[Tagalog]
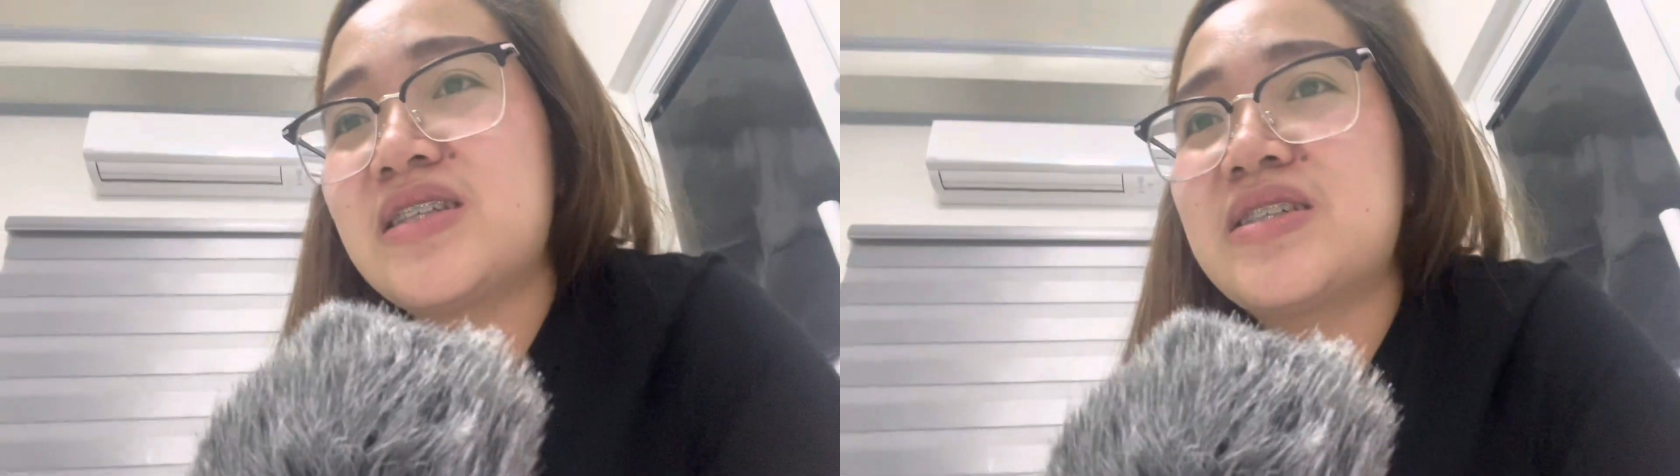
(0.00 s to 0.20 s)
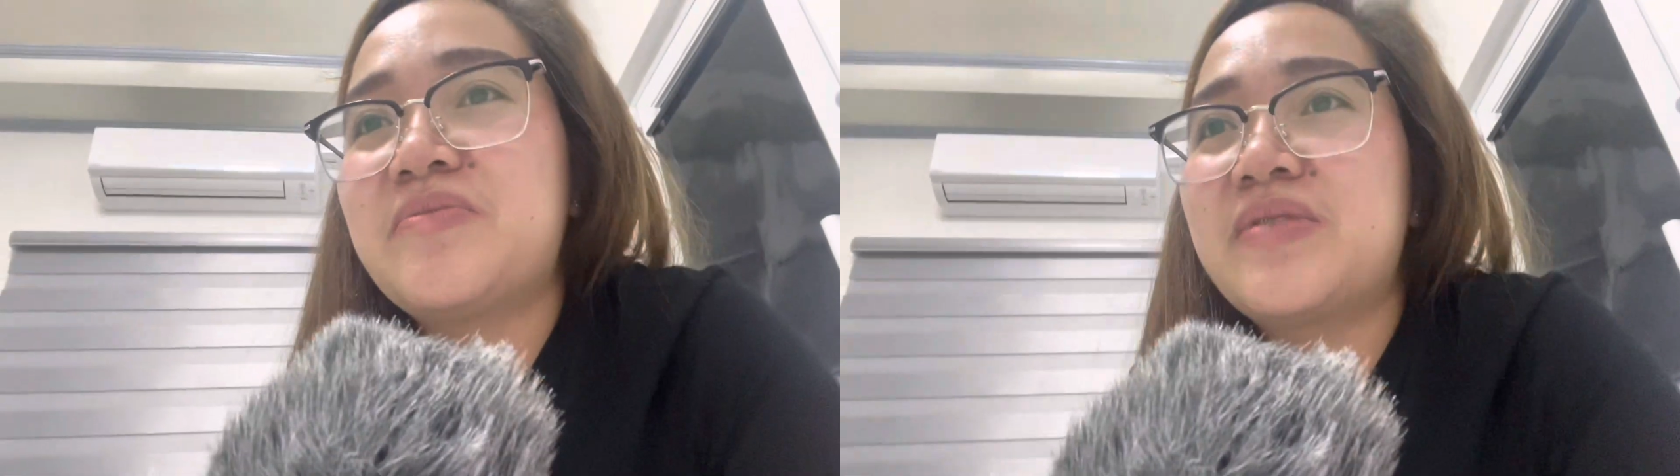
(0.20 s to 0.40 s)

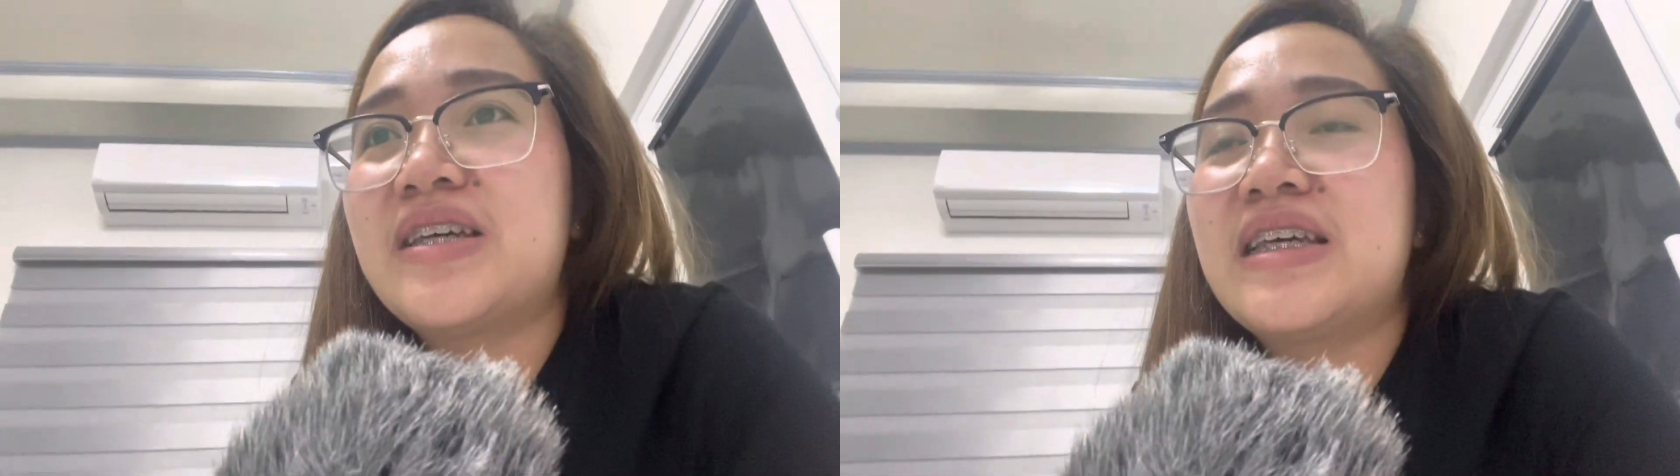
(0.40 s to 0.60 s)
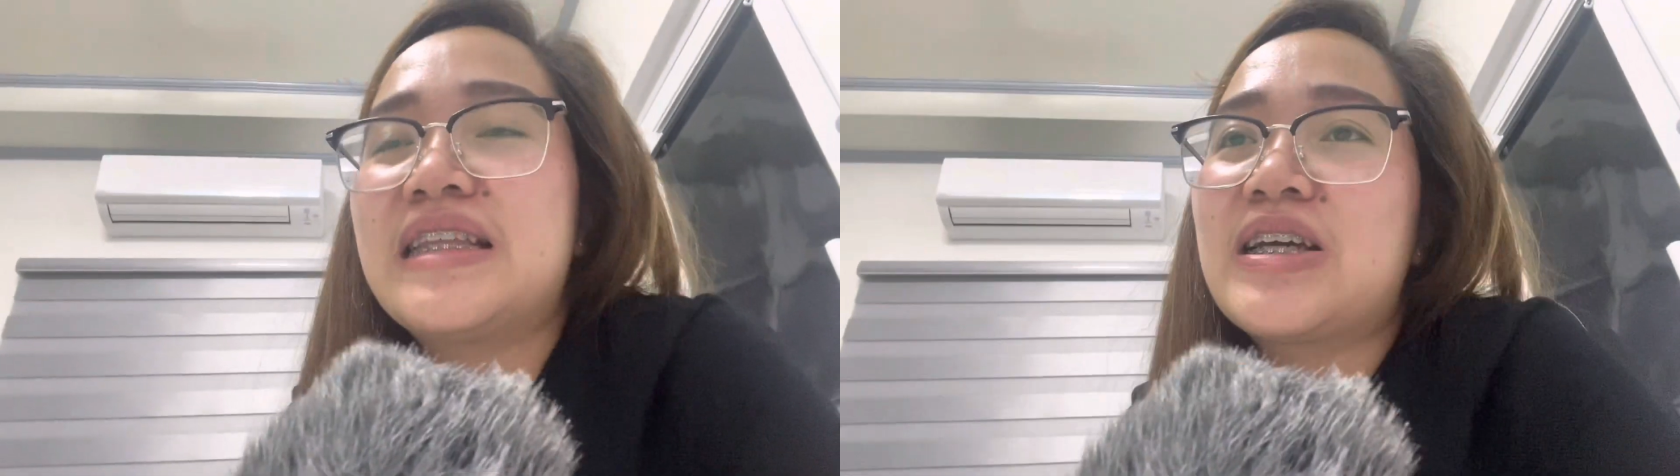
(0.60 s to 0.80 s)

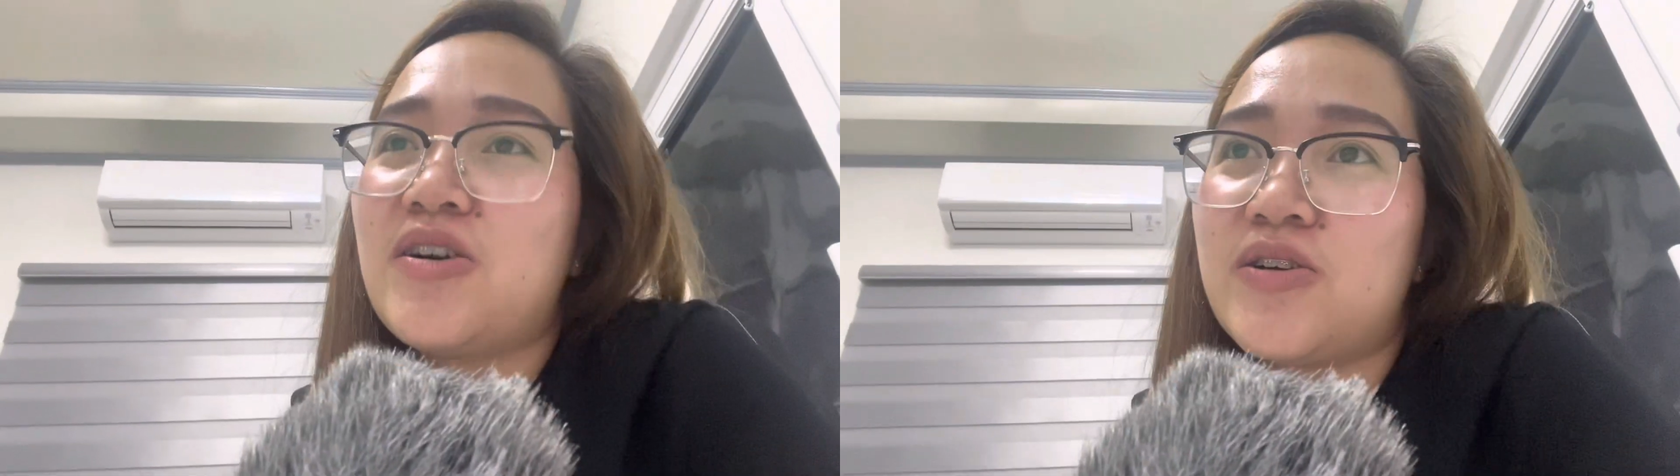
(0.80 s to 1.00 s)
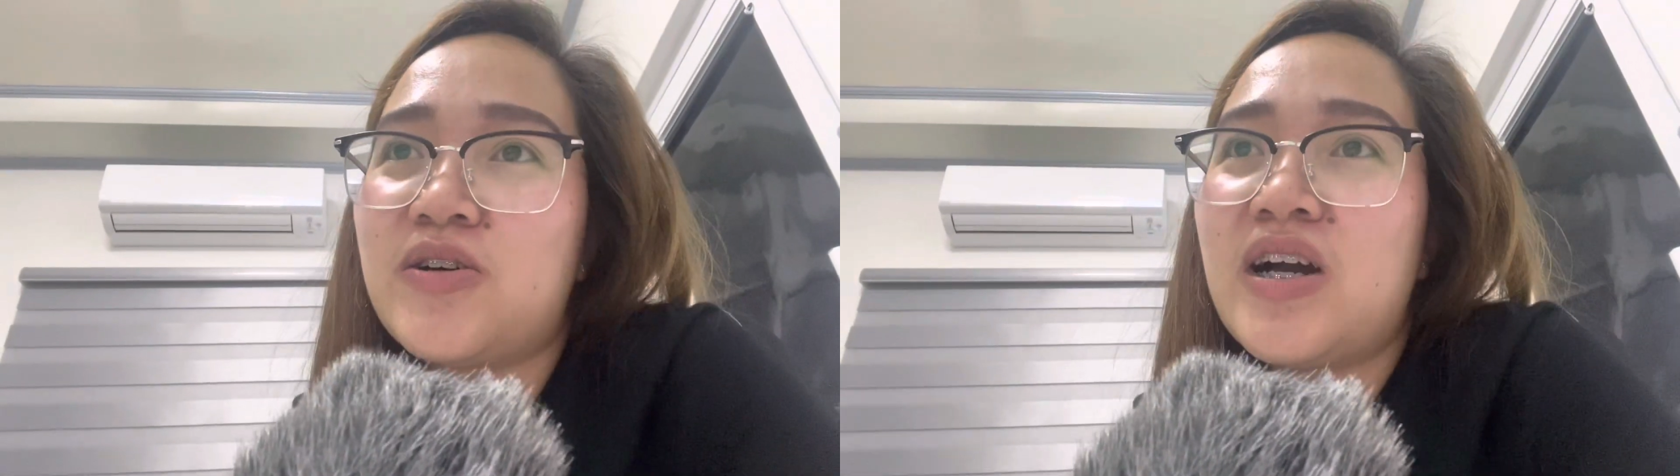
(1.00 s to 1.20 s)
sasabihin
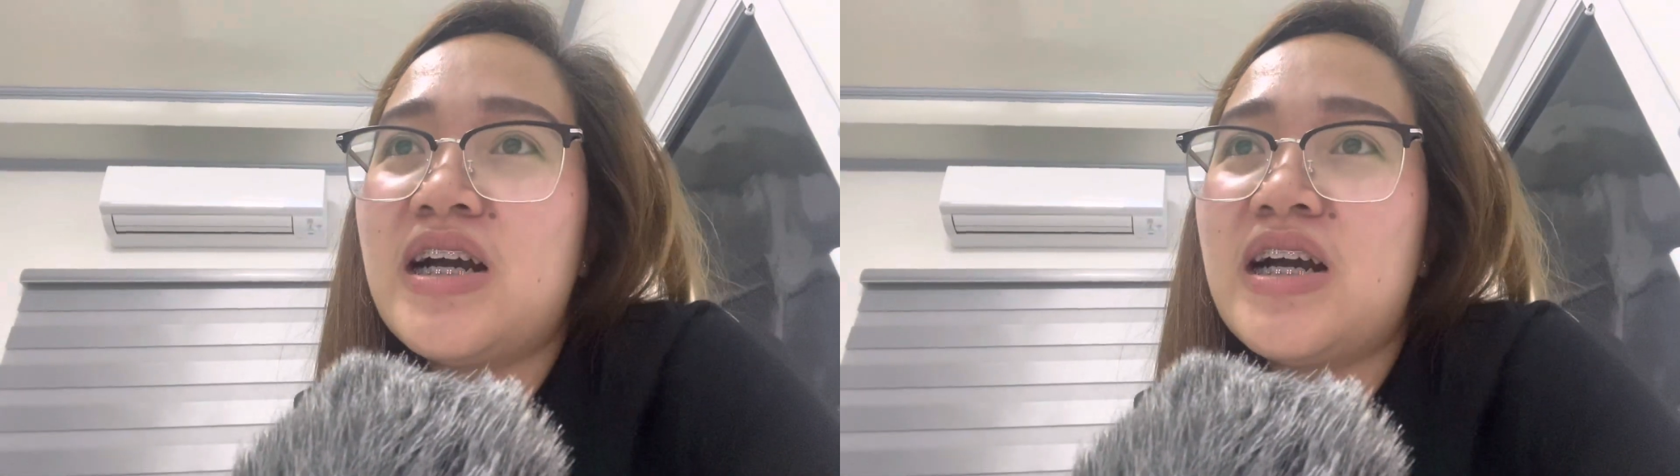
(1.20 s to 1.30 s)
ko?